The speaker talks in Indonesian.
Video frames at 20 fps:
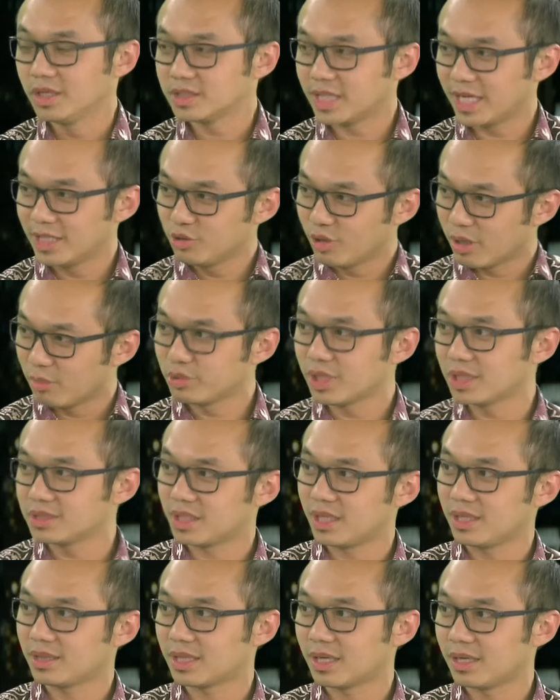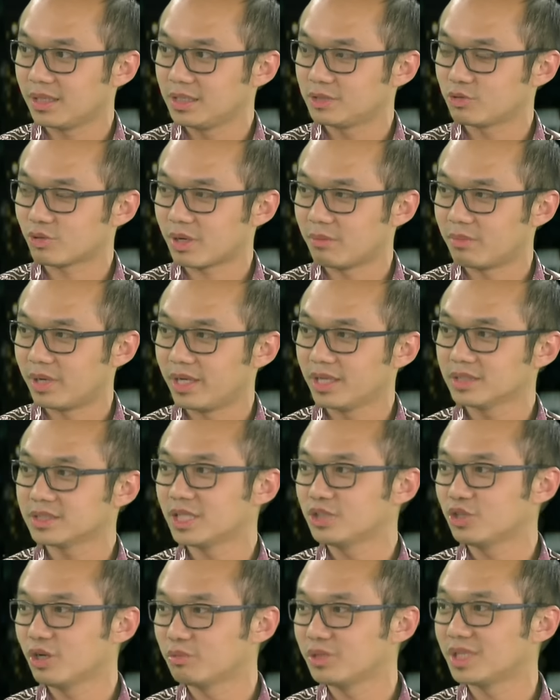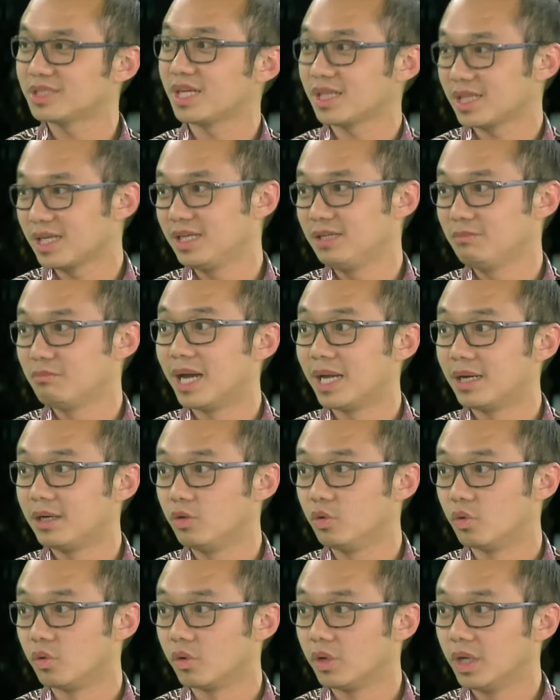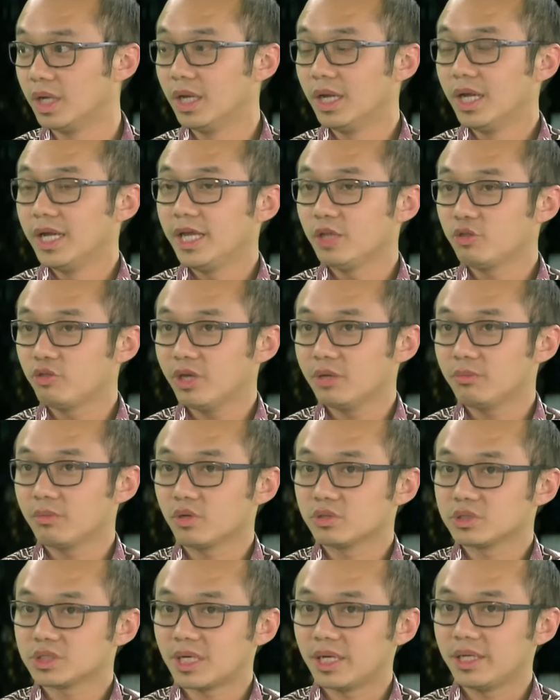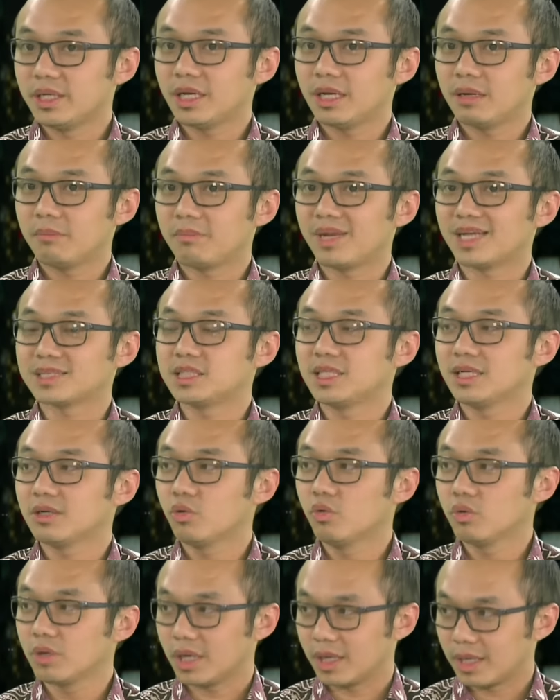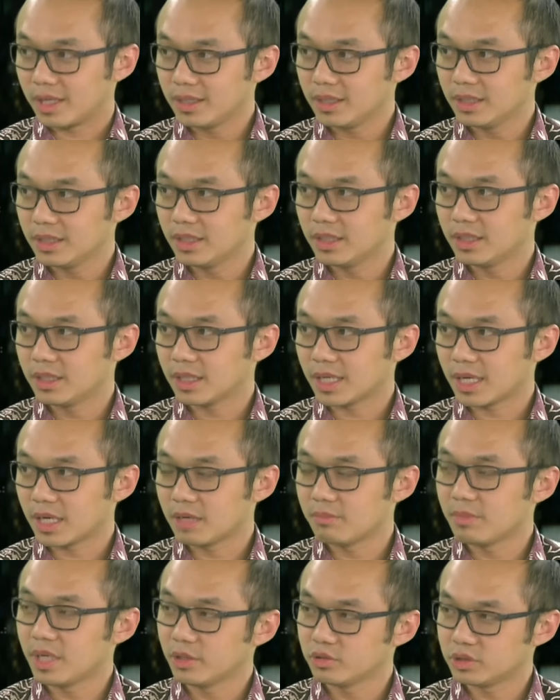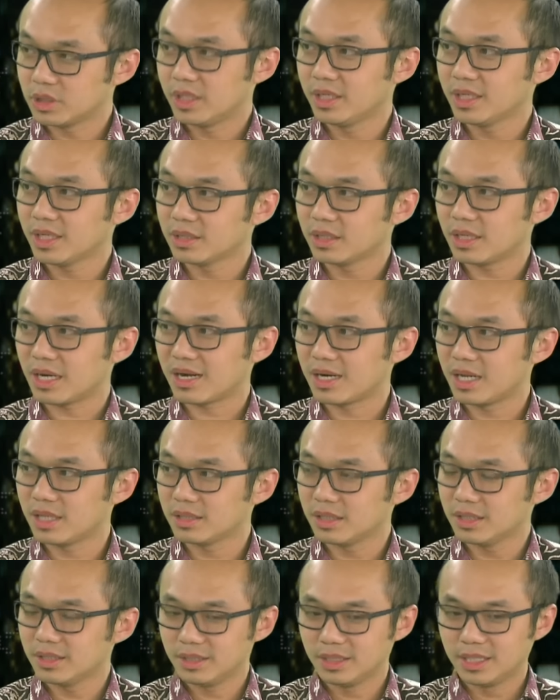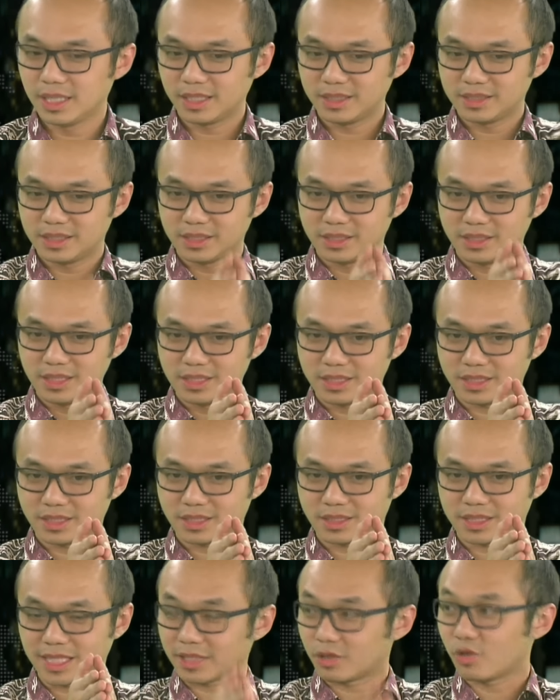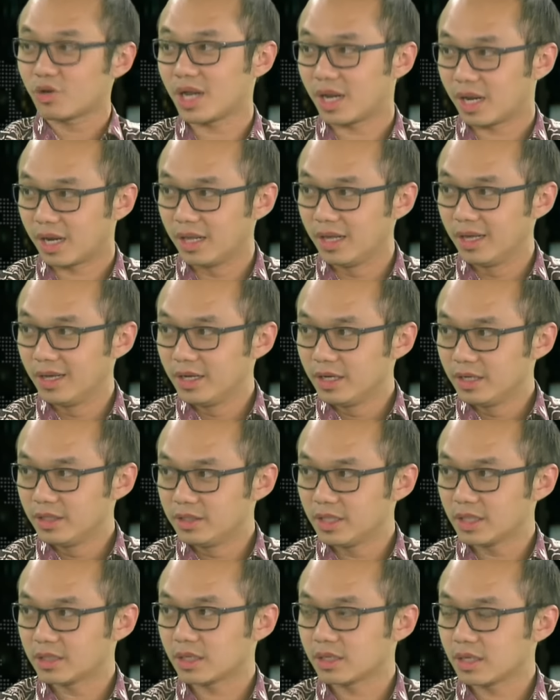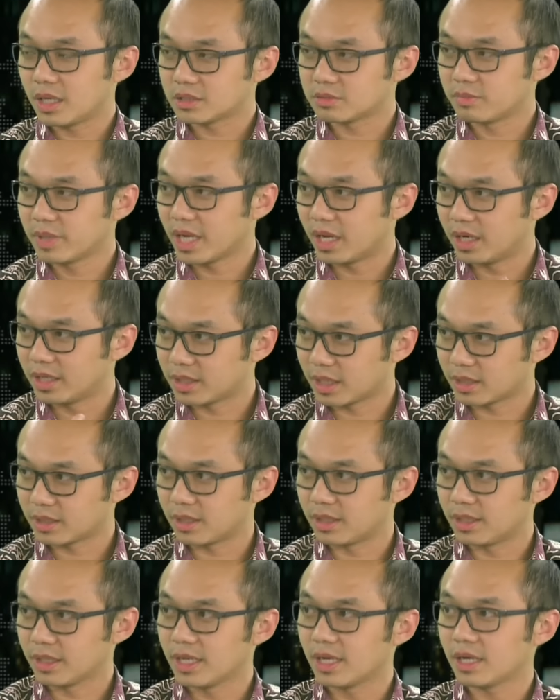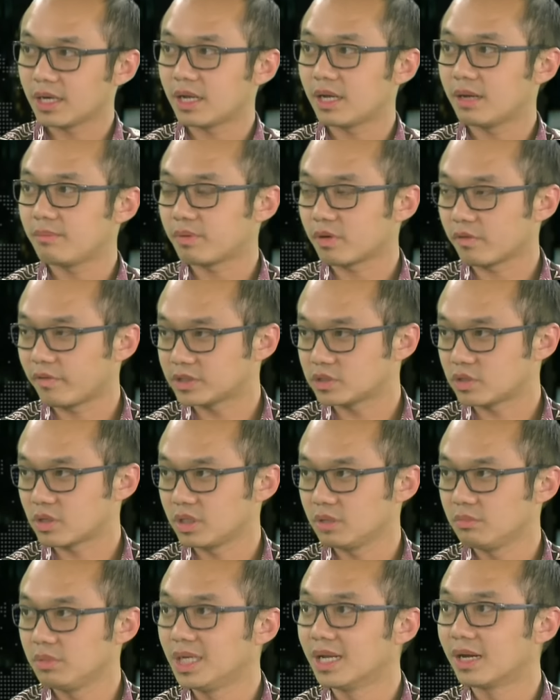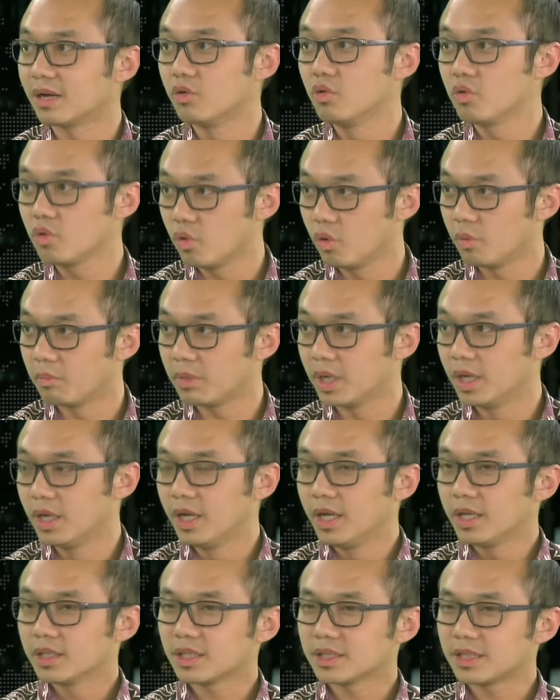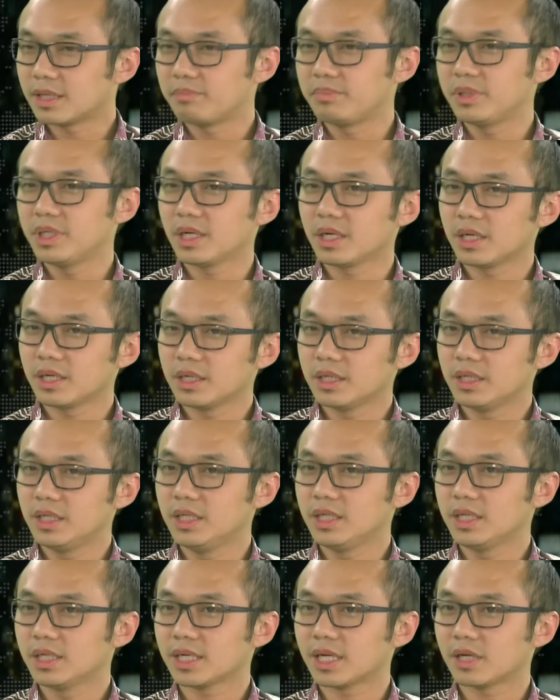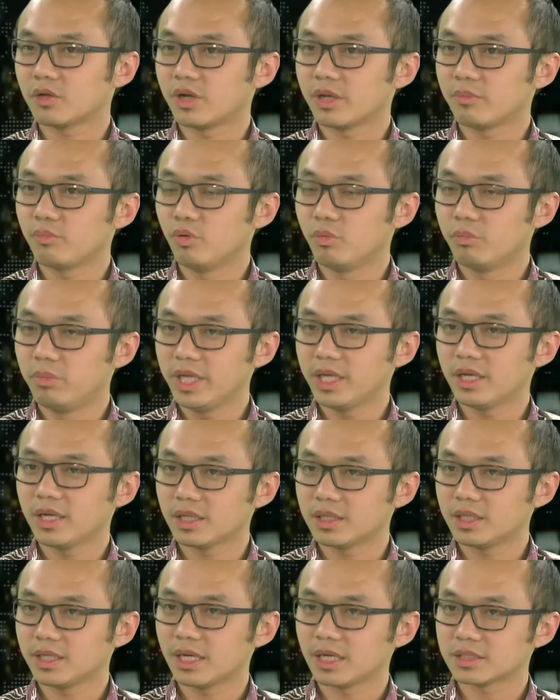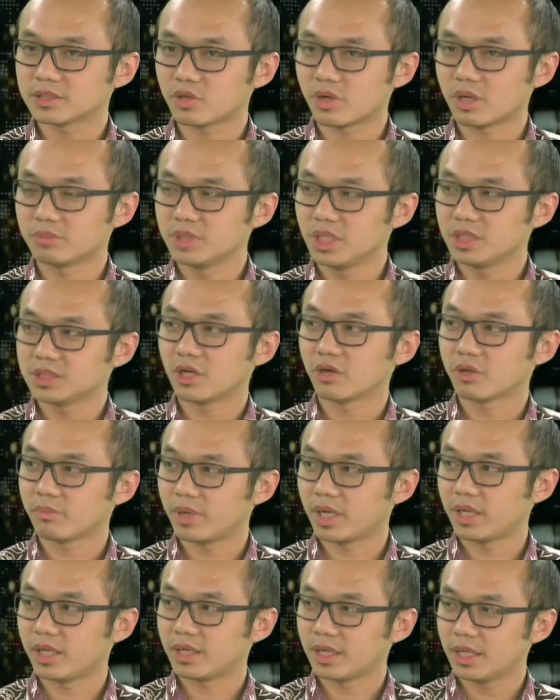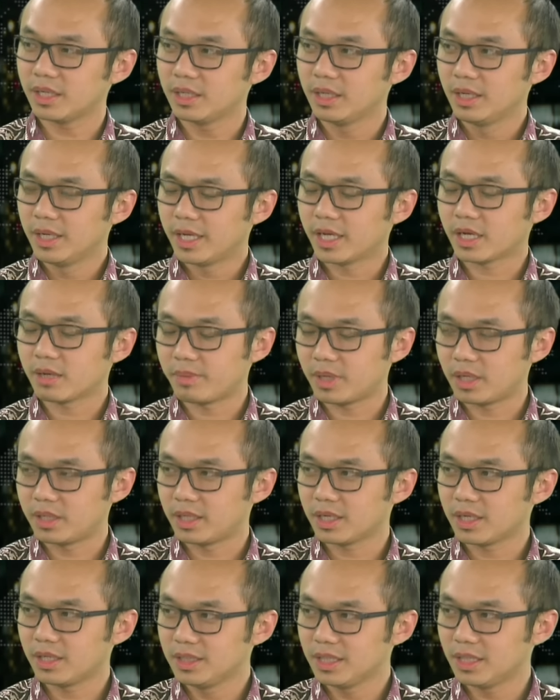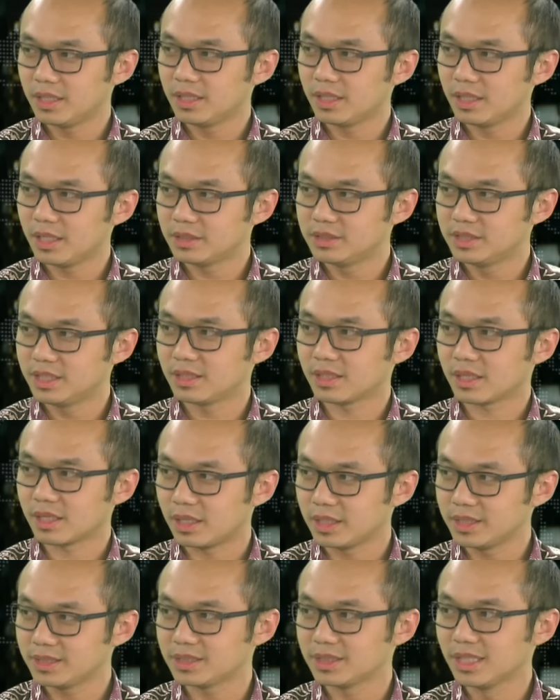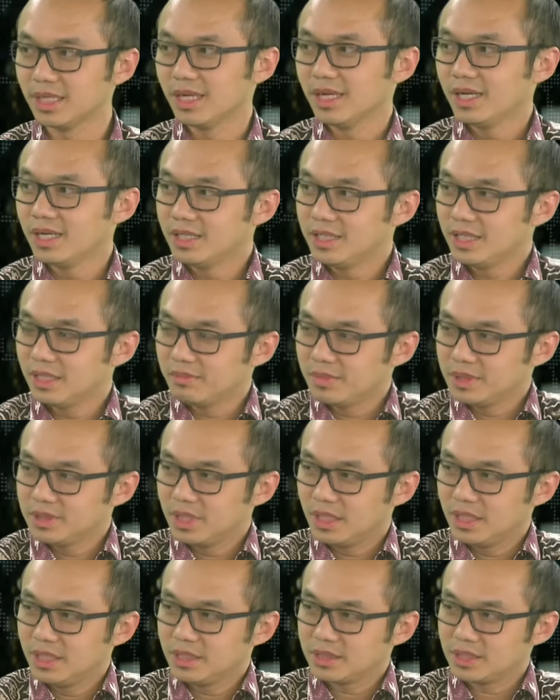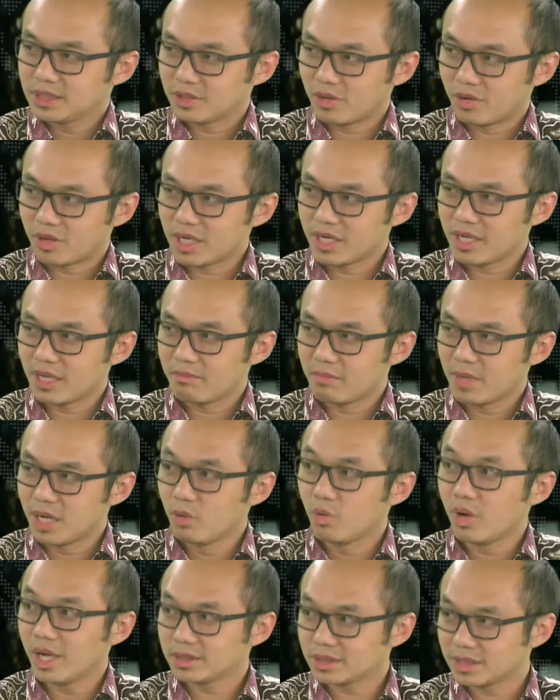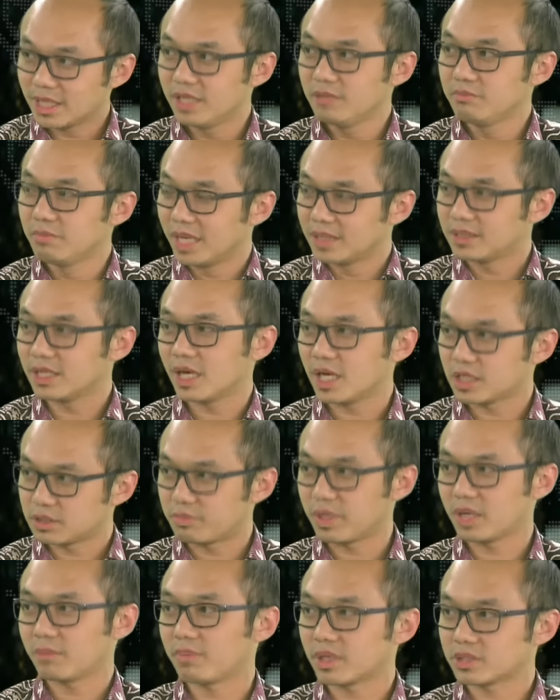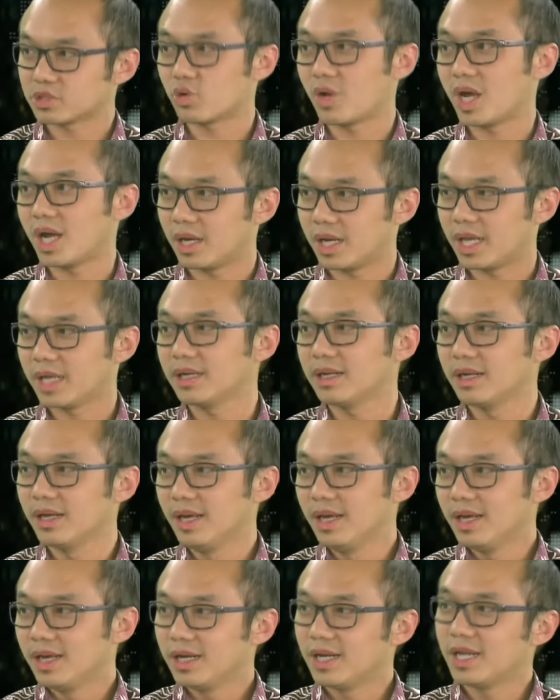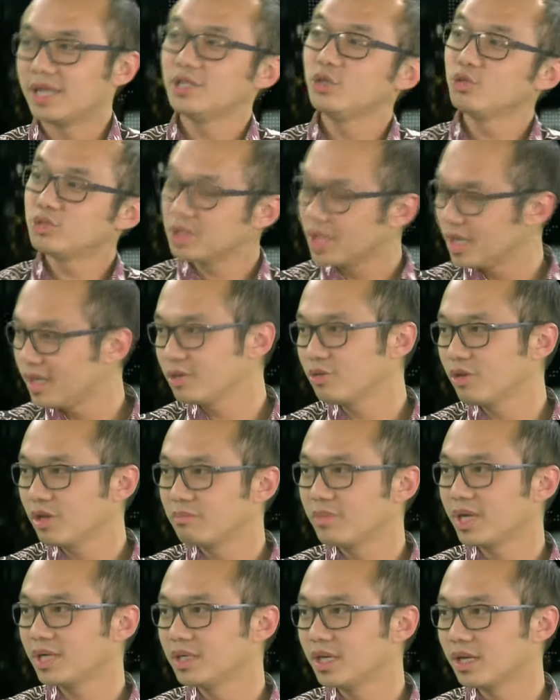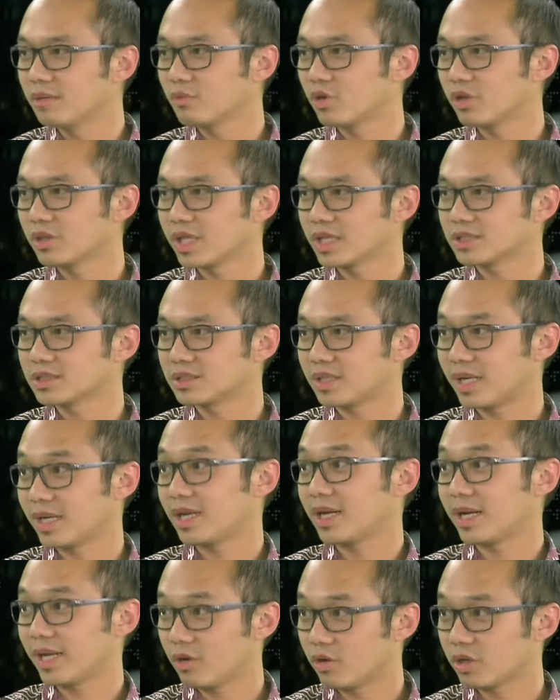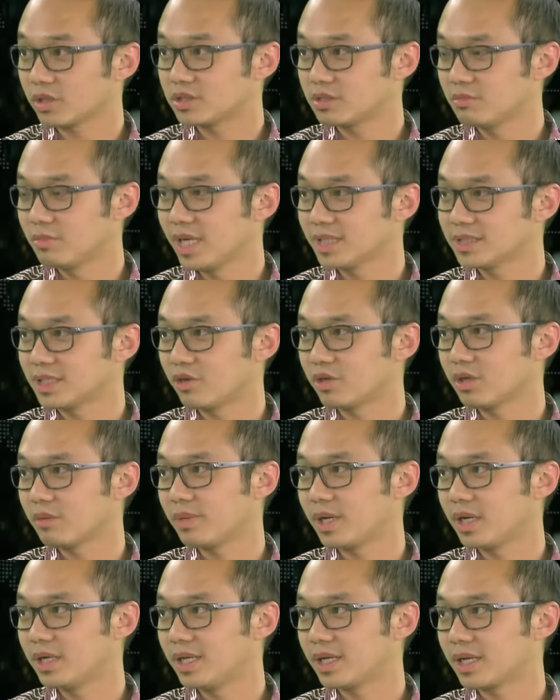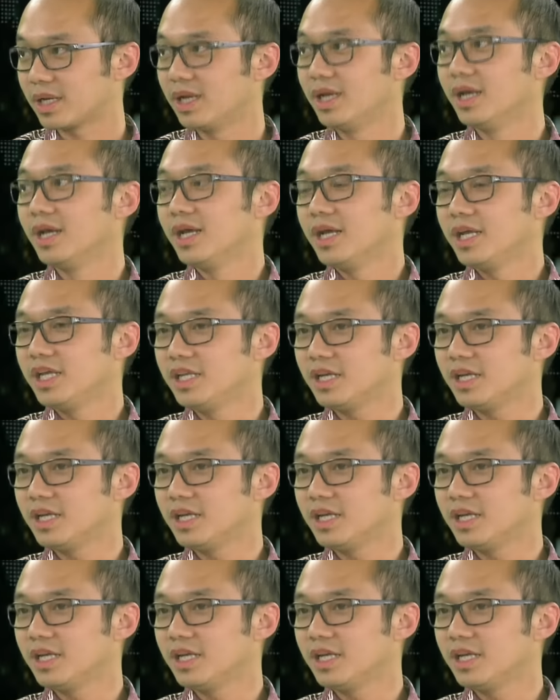Saya yeah. juga punya cerita di Surabaya, saya juga punya cerita di Bandung. Yeah. Itu yang menurut saya masih kurang uh, karena Bang Yusril ini kan ter terkenal dari sisi sektoral. Iya. Dia terkenal sebagai ahli tata negara, hmm. profesor di bidang hukum, tetapi yang diinginkan oleh publik ketika seorang menjadi calon kepala daerah, eh kepala daerah dia adalah generalis, dia menjadi seseorang yang menguasai banyak aspek persoalan dan Yusril itu lemah dalam konteks track record sebagai calon kepala daerah. Hmm.